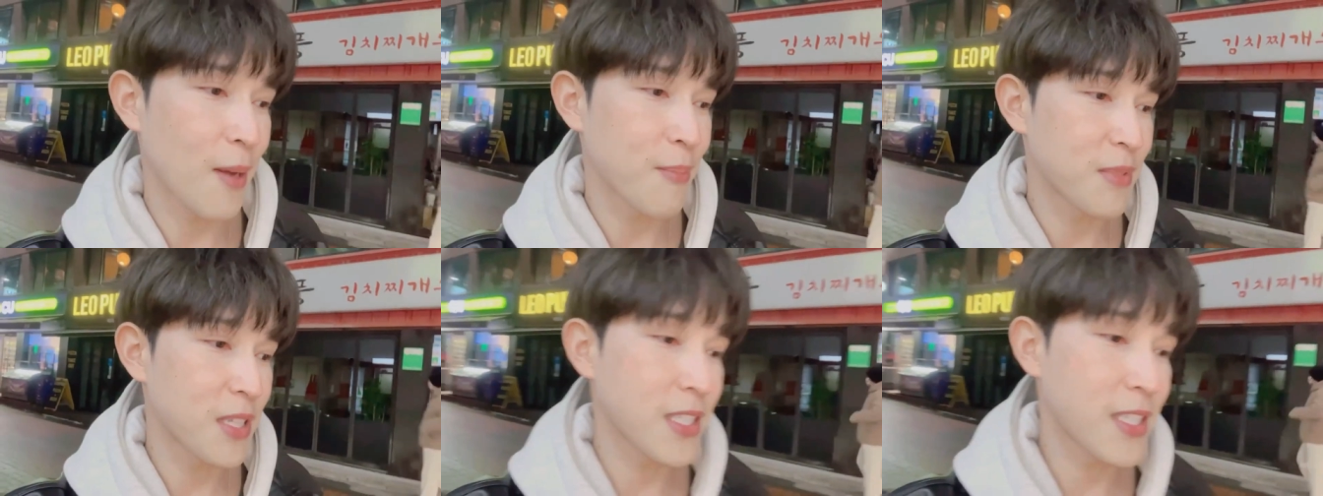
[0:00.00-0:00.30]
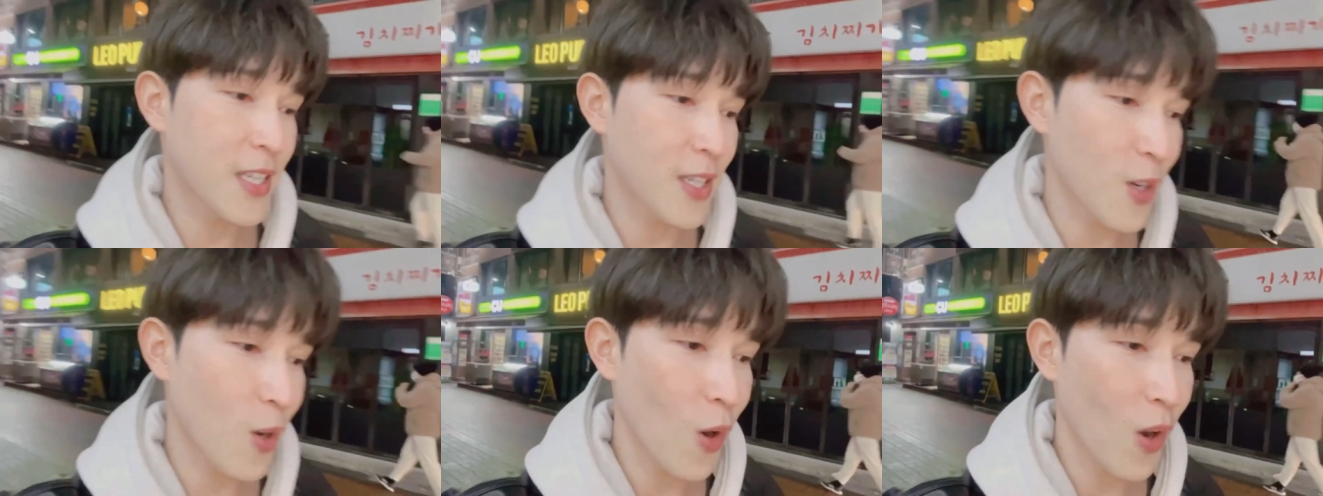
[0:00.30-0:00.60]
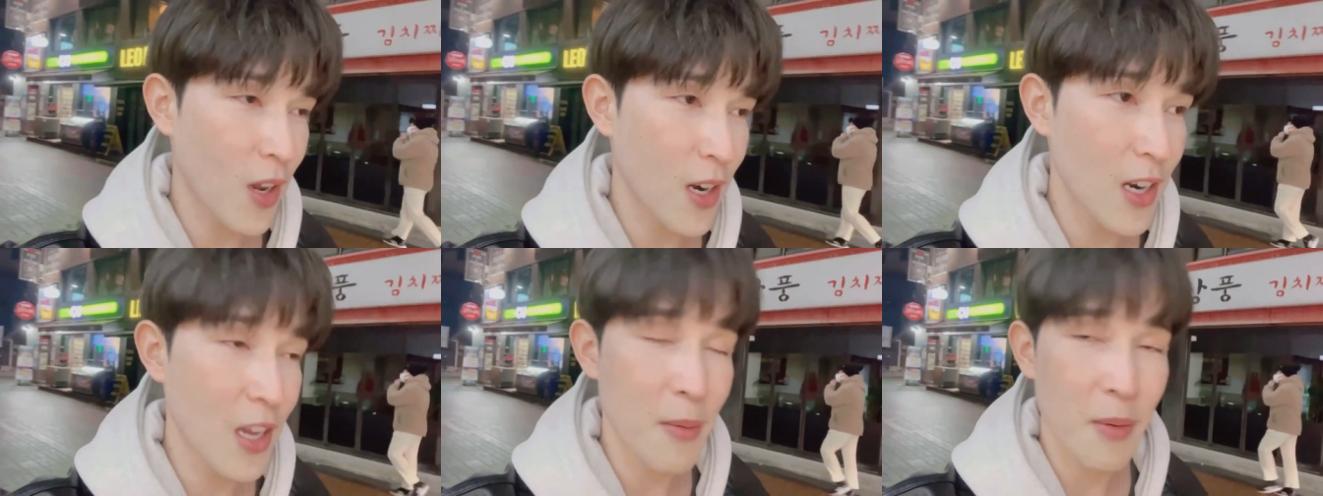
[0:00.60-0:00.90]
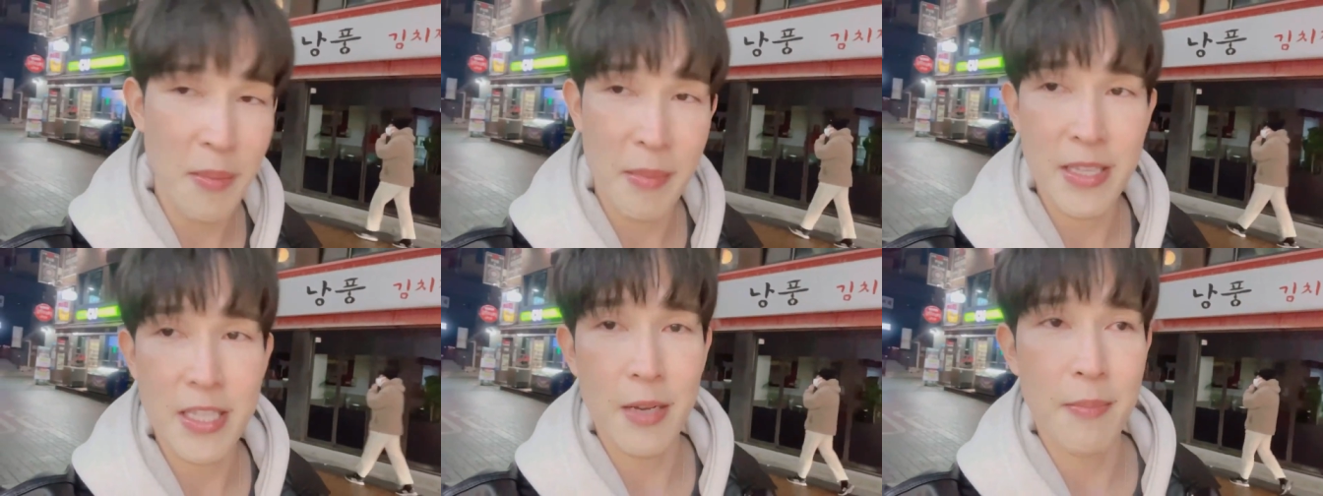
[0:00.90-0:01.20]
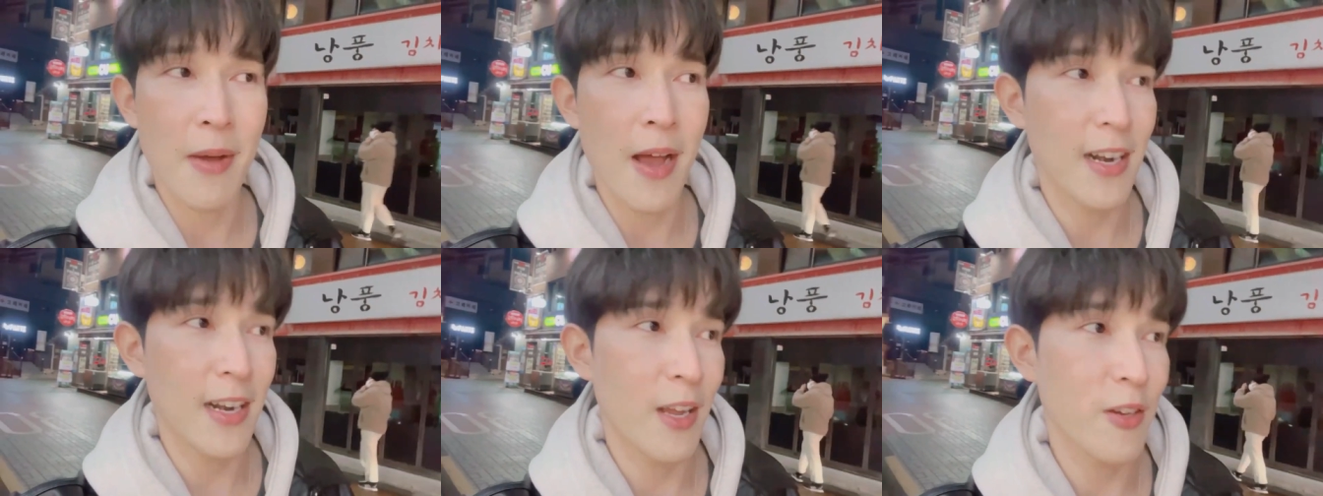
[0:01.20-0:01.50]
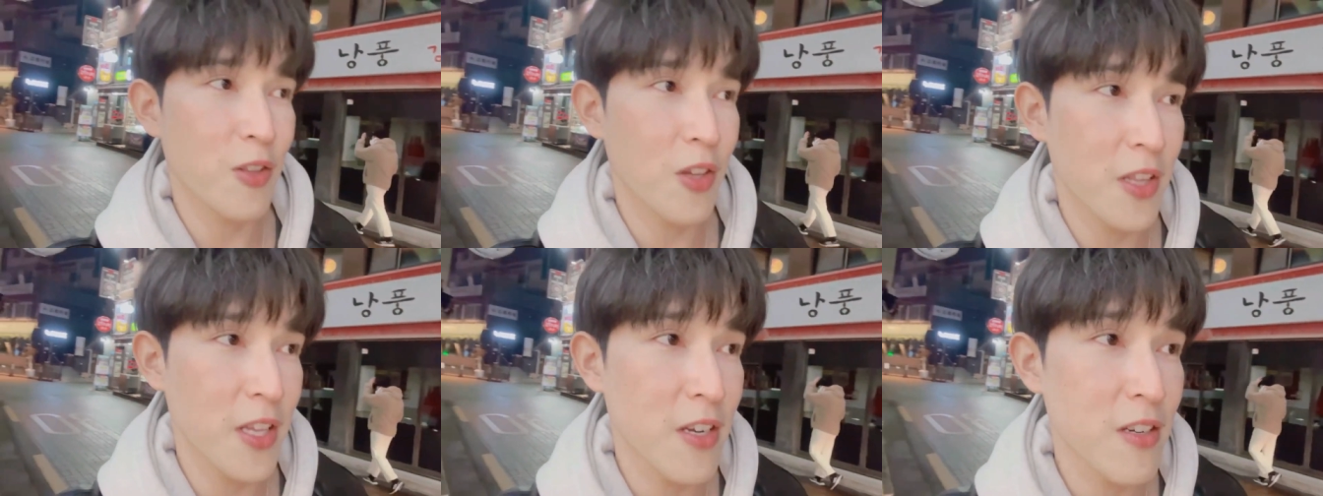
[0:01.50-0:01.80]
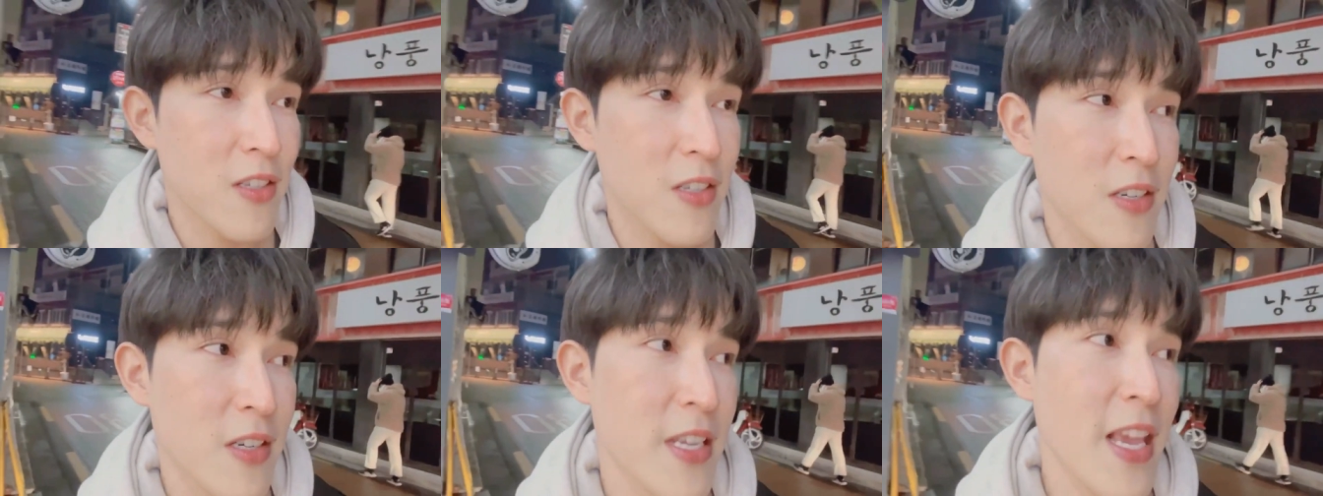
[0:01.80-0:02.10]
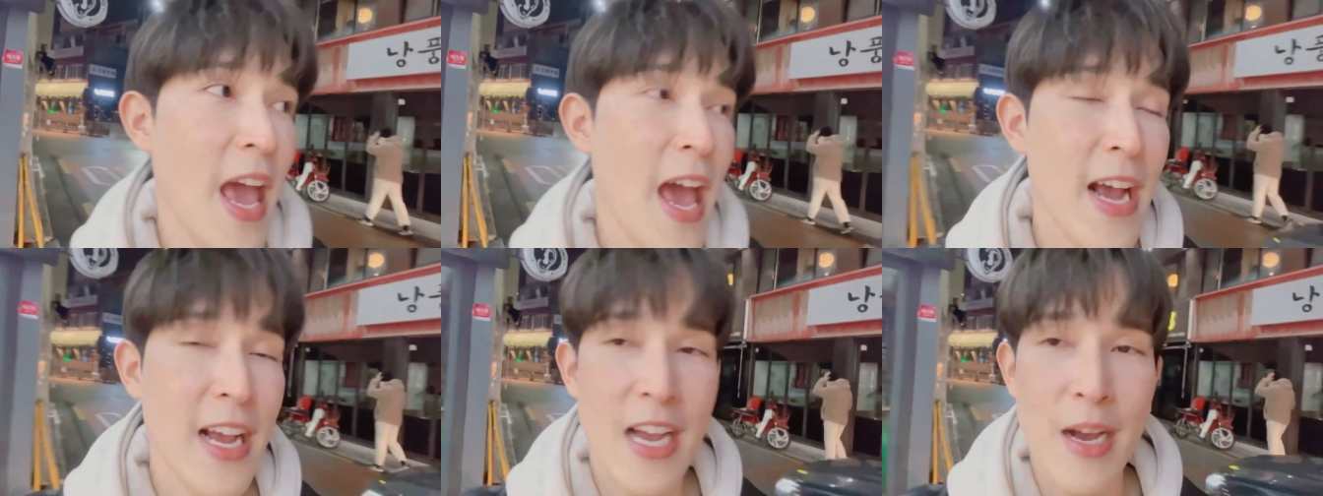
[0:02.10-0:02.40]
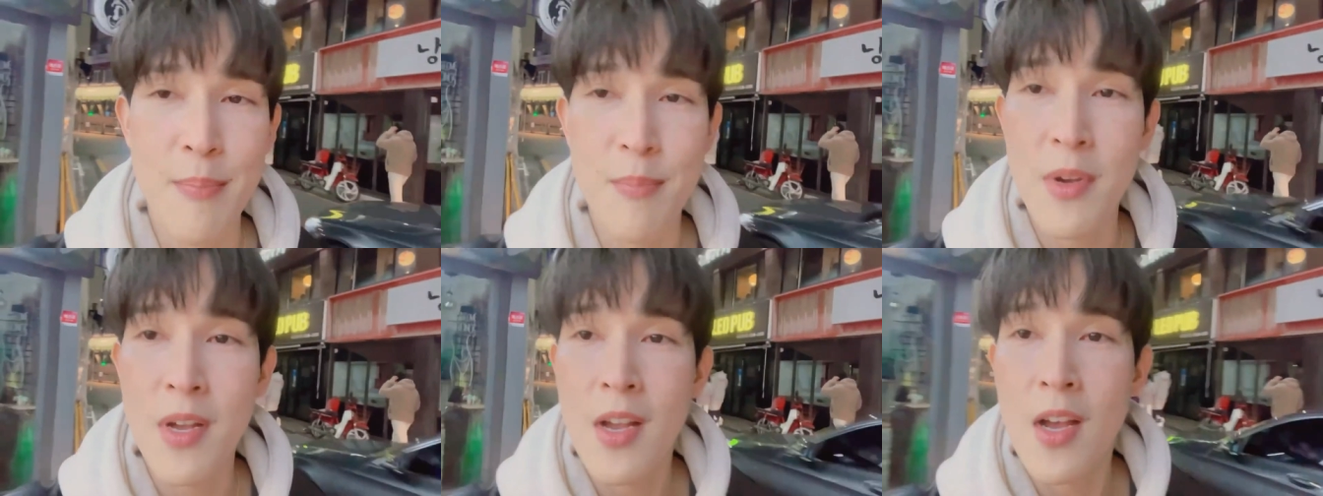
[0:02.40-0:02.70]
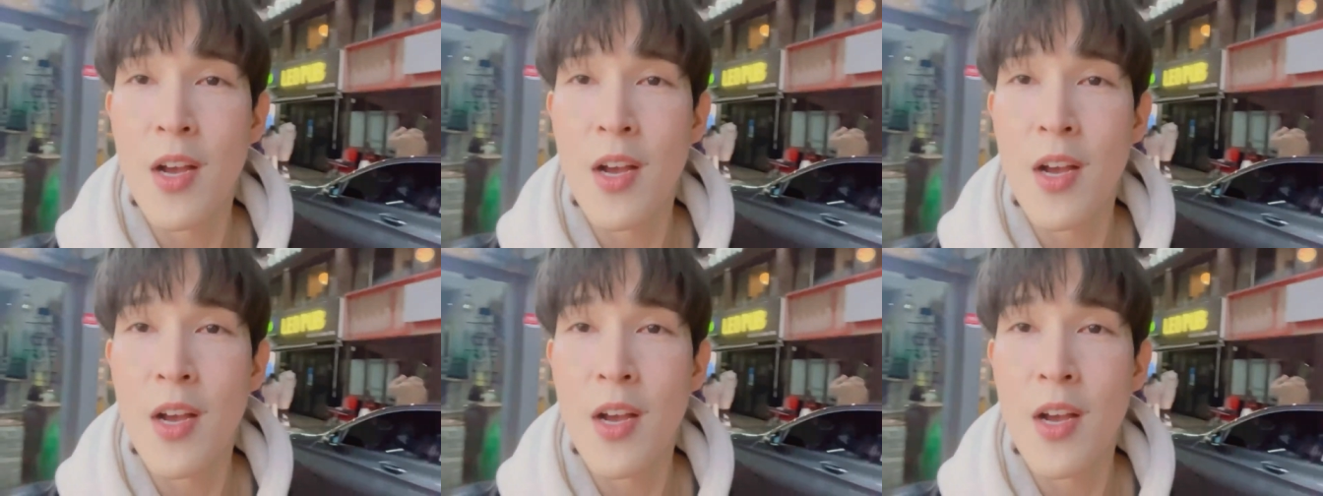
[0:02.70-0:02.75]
บจริงๆก็เริ่มกันมาสักพักแล้วตอนนี้ก็คือแยกกับ